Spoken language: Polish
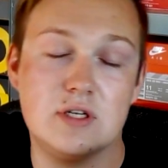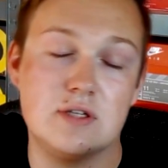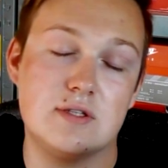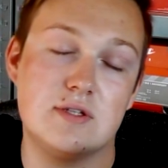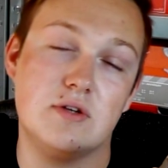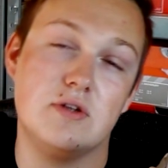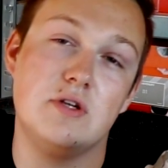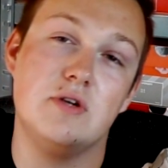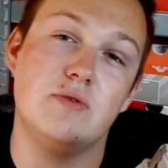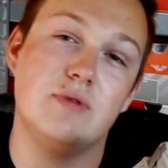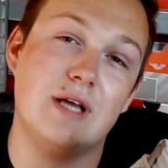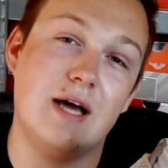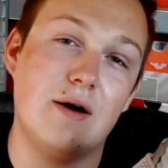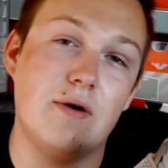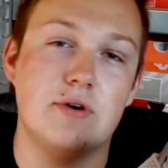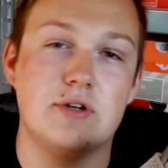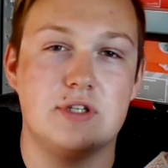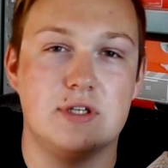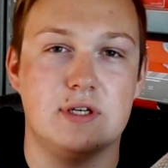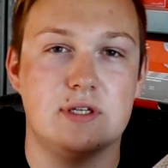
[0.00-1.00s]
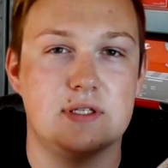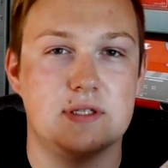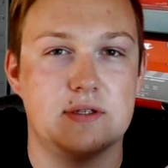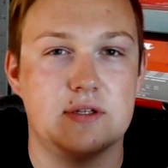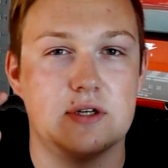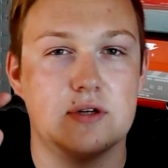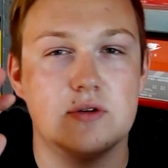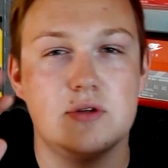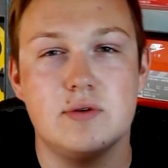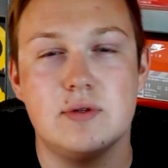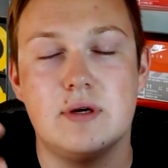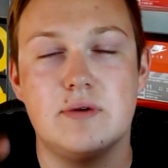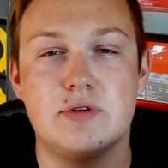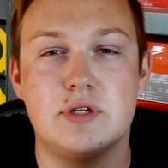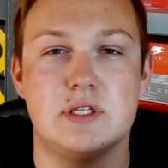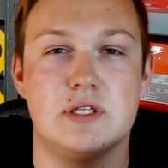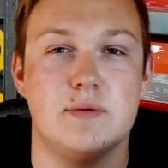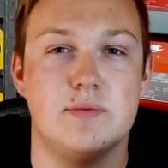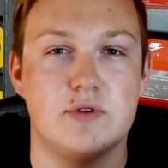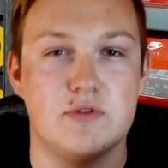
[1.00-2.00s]
co nie udało się, czego nie udało
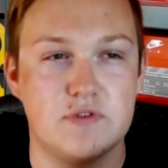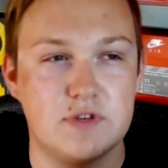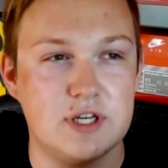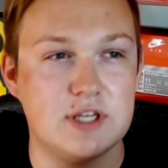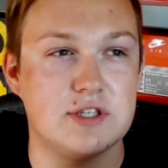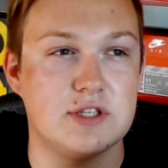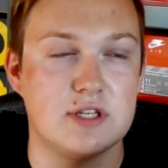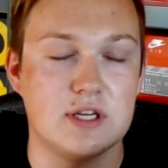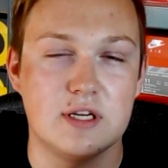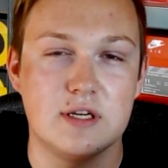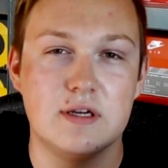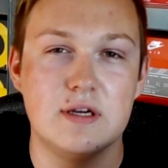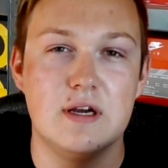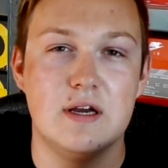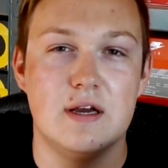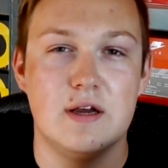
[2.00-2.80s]
się zrobić wcześniej